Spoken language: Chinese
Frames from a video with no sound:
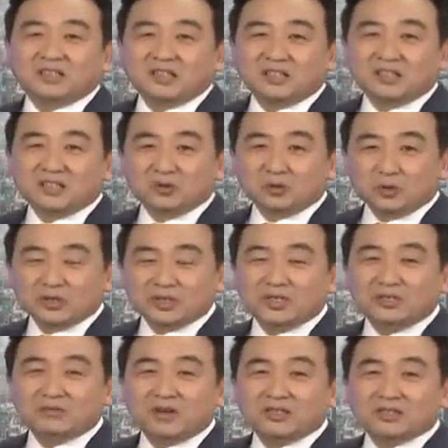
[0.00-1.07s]
那很多
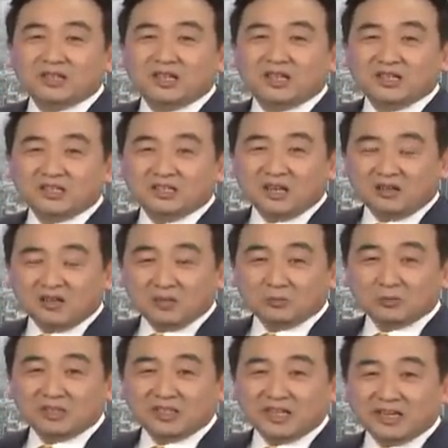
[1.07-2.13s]
西方的好
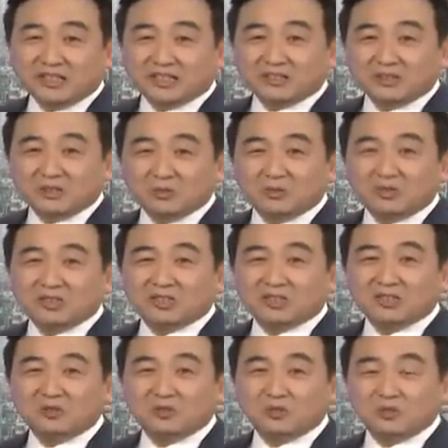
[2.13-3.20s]
莱坞的电影都
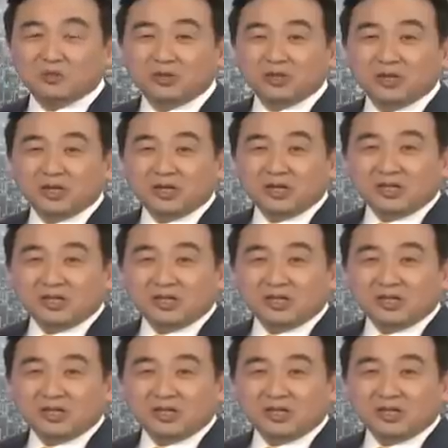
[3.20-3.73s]
是根据《